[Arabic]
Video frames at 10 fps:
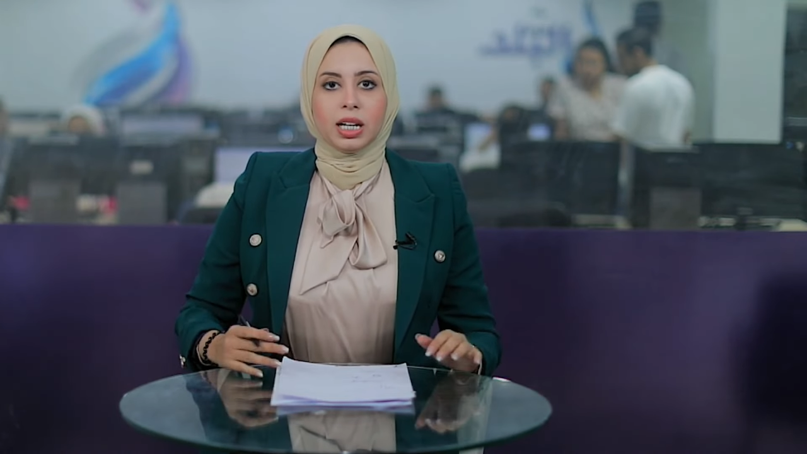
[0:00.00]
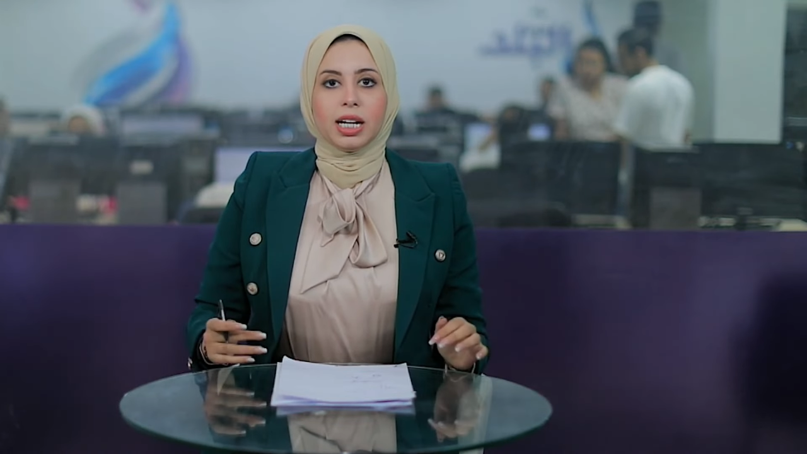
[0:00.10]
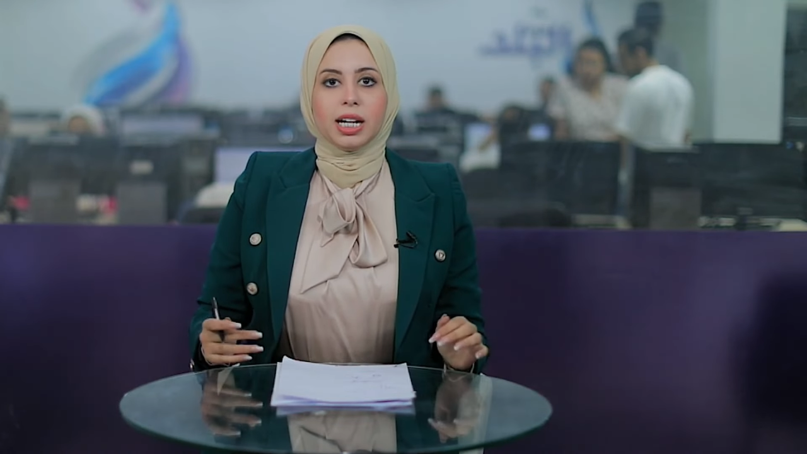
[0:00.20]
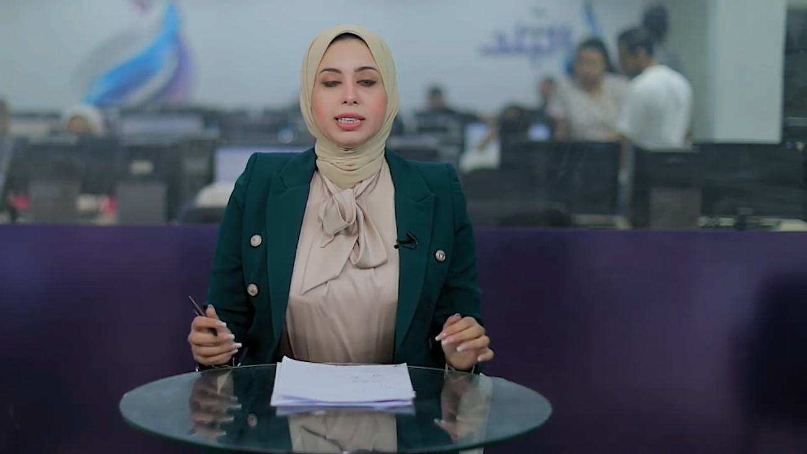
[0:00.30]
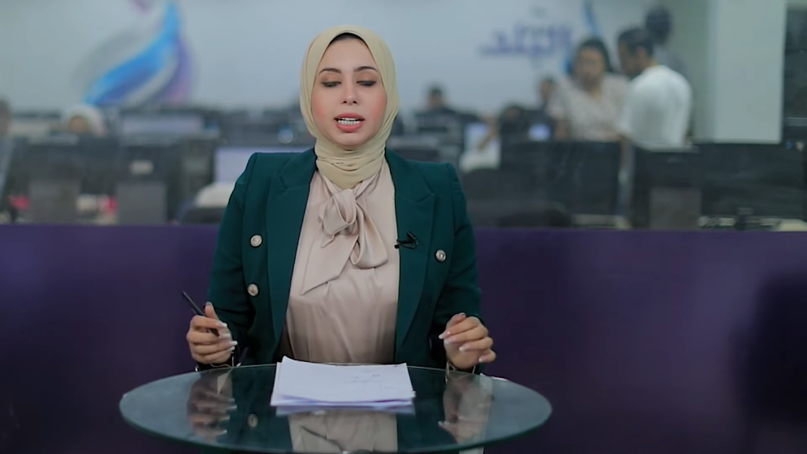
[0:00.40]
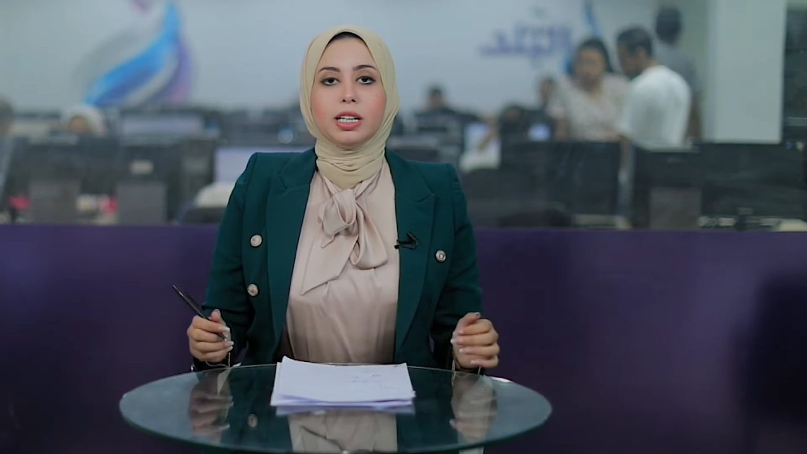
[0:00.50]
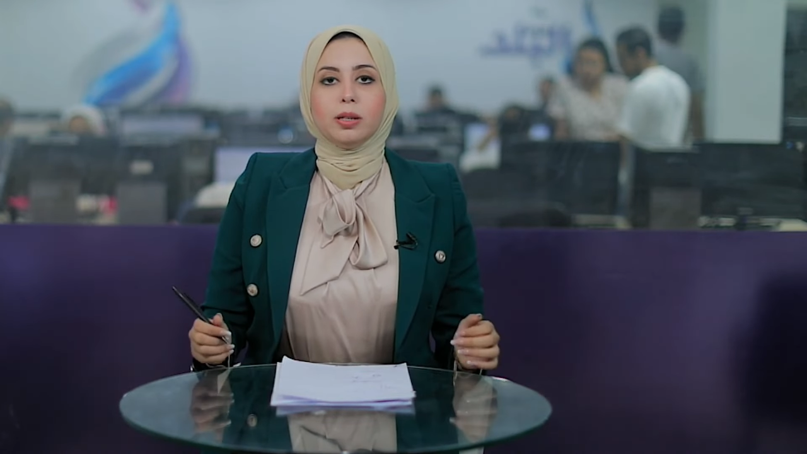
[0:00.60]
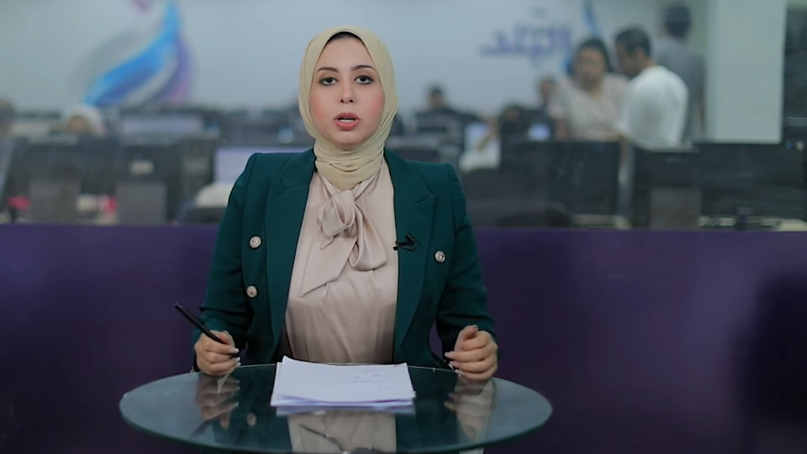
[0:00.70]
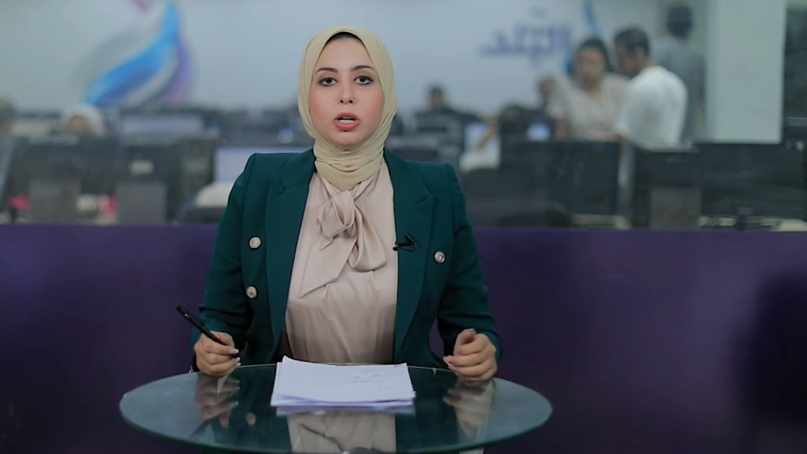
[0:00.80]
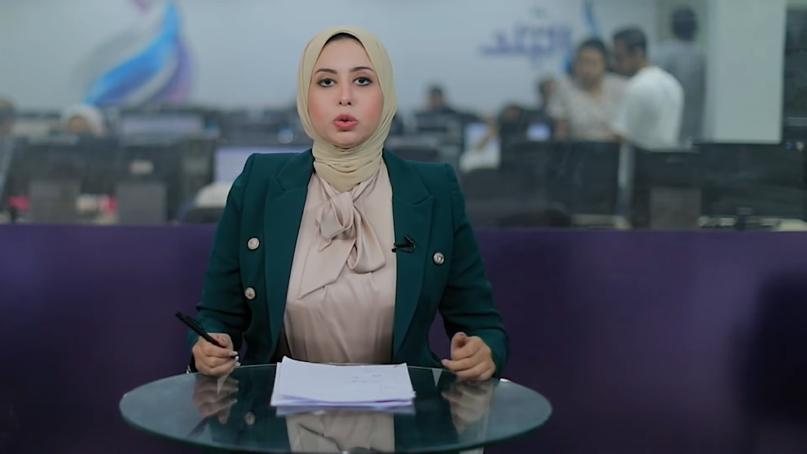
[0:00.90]

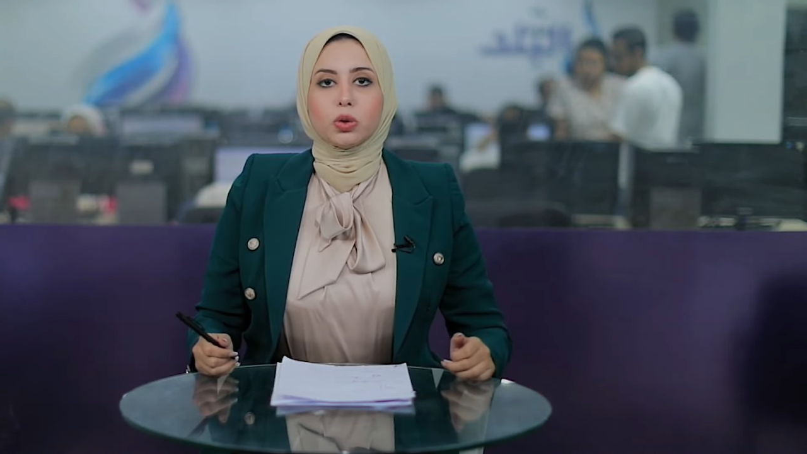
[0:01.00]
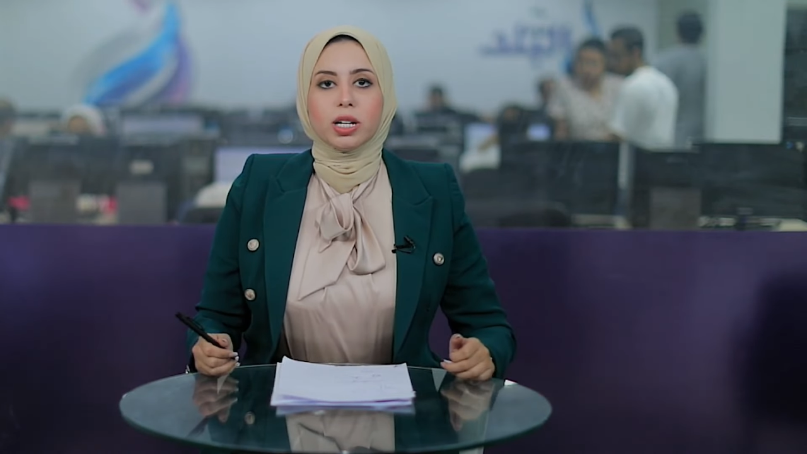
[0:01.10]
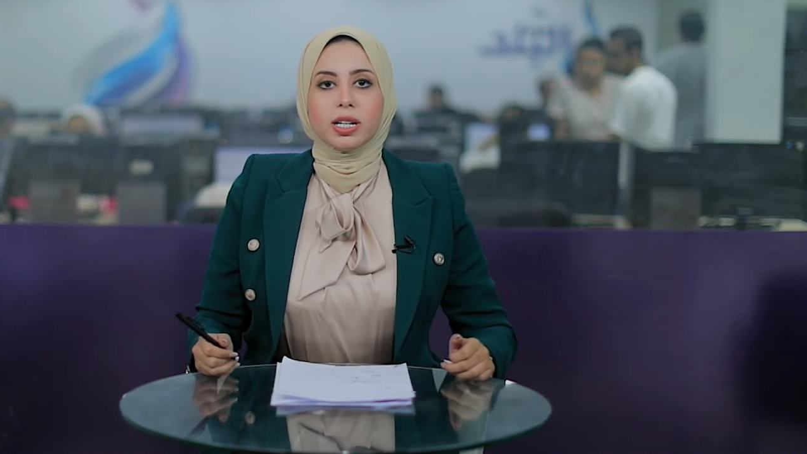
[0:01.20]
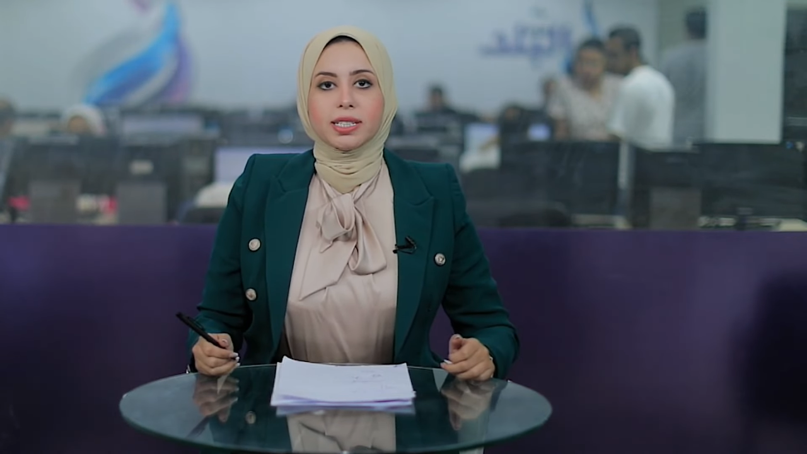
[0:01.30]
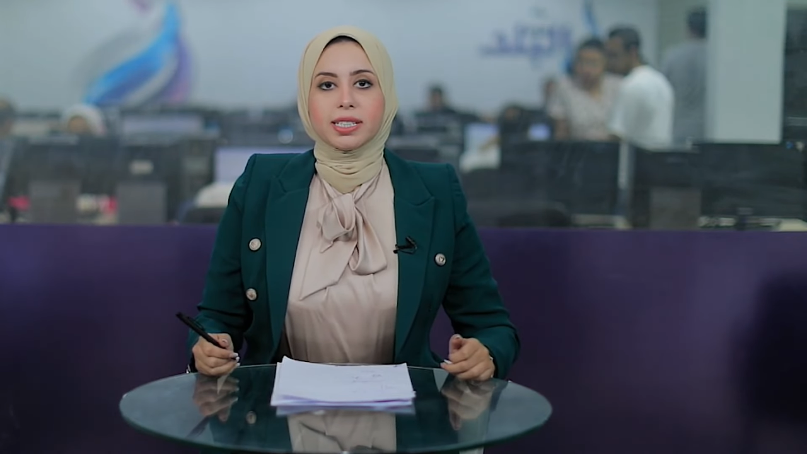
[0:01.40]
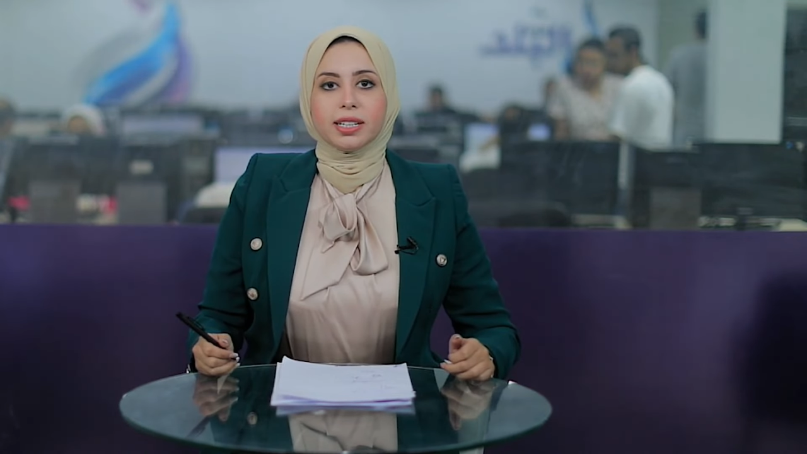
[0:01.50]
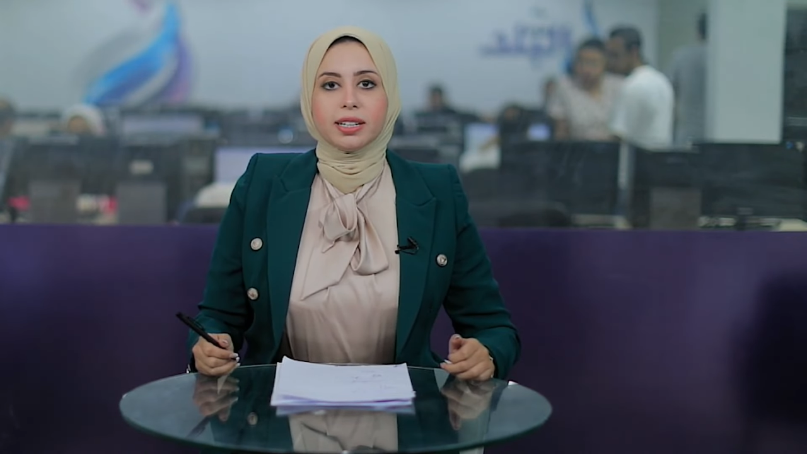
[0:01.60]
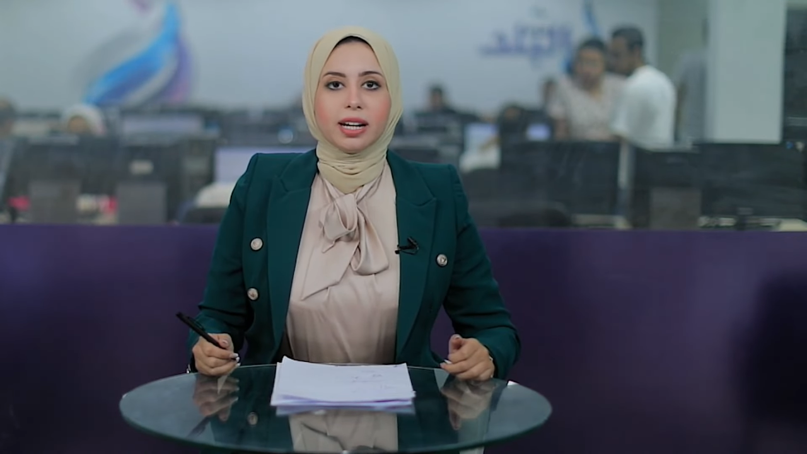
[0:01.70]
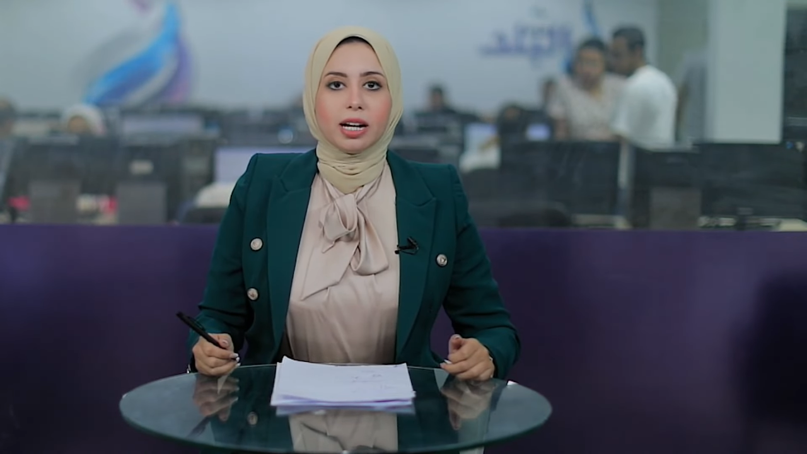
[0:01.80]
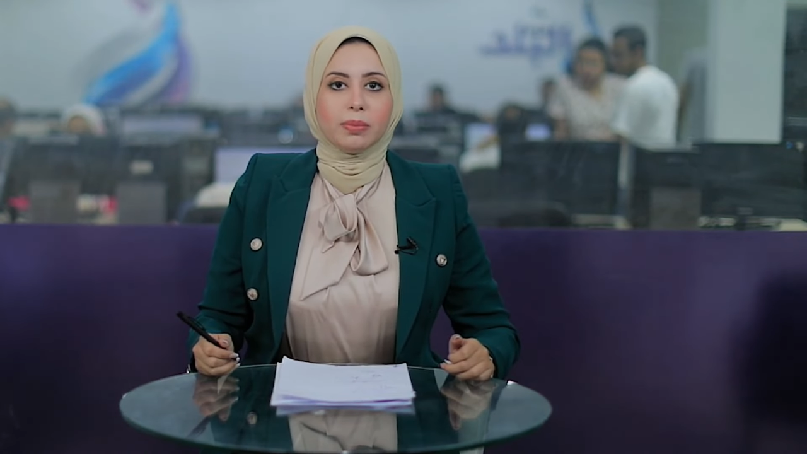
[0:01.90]
التعليم تقرر
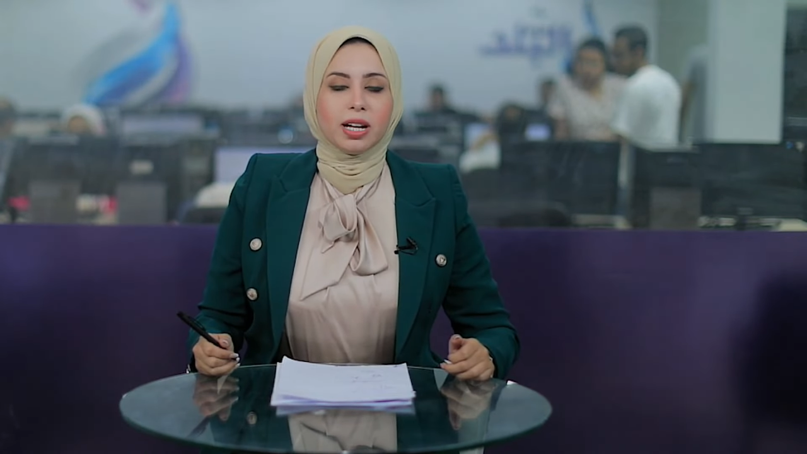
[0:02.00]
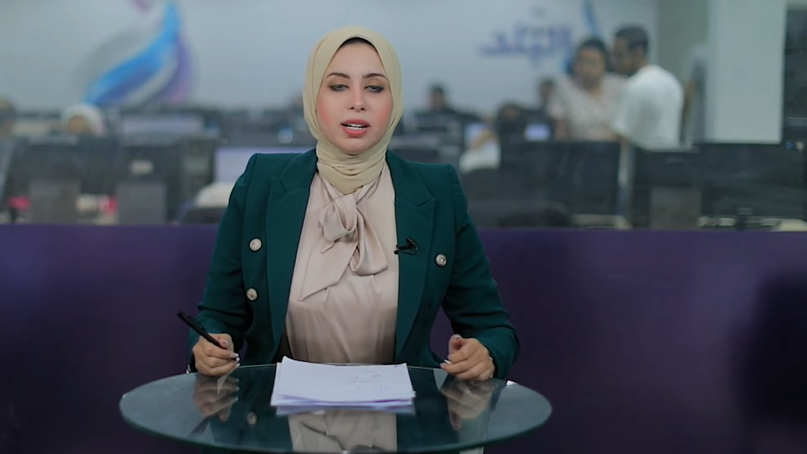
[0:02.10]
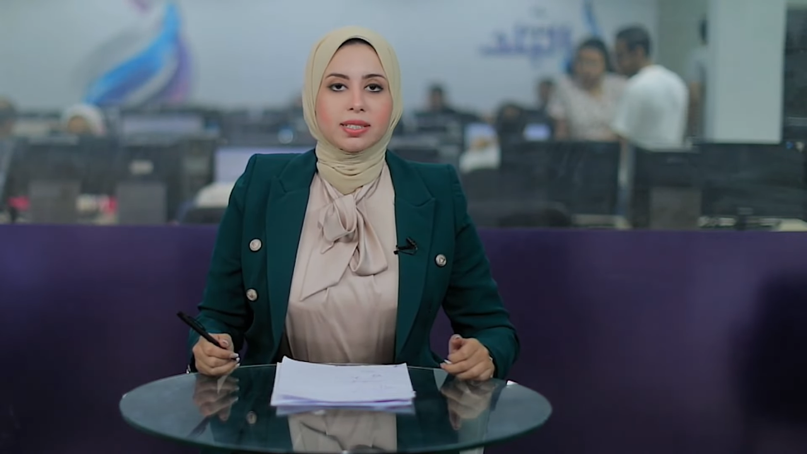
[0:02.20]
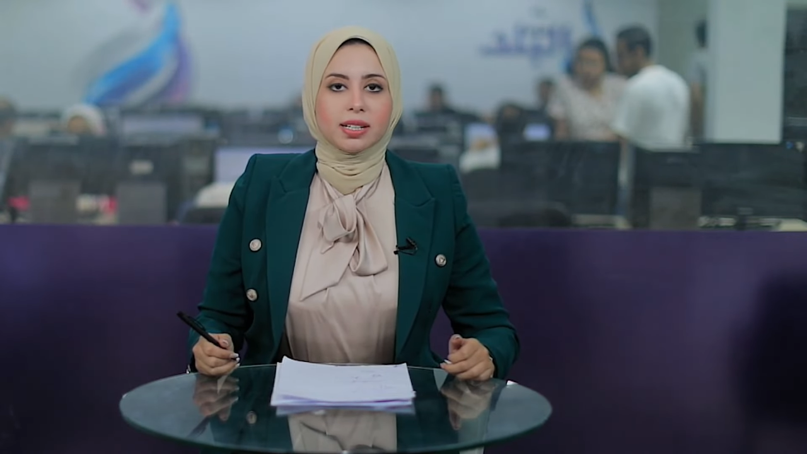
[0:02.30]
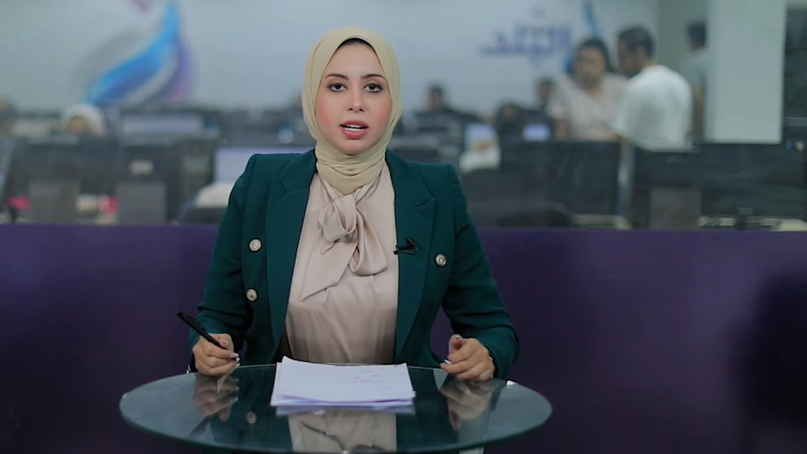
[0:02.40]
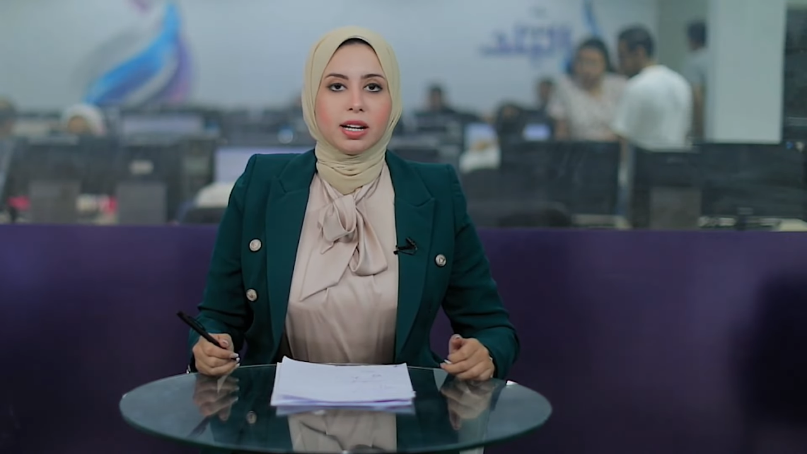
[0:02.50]
زيادة أعمال السنة